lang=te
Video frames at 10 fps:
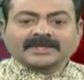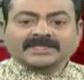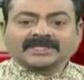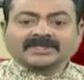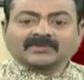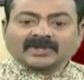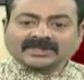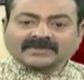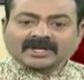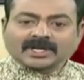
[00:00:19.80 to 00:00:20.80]
ప్రశాంత
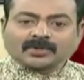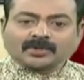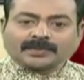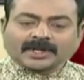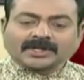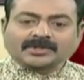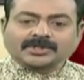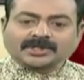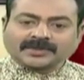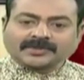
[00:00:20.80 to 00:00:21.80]
వాతావరణంలో
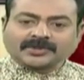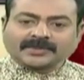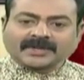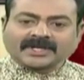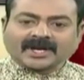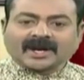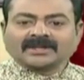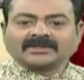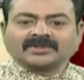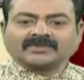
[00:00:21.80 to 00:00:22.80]
పండుగను జరుపుకున్నప్పుడే
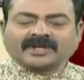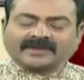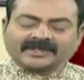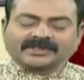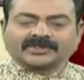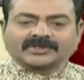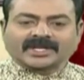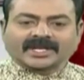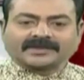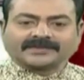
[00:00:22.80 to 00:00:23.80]
ఆనందం
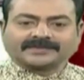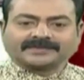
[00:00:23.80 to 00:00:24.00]
వెళ్లివిరుస్తోందన్నారు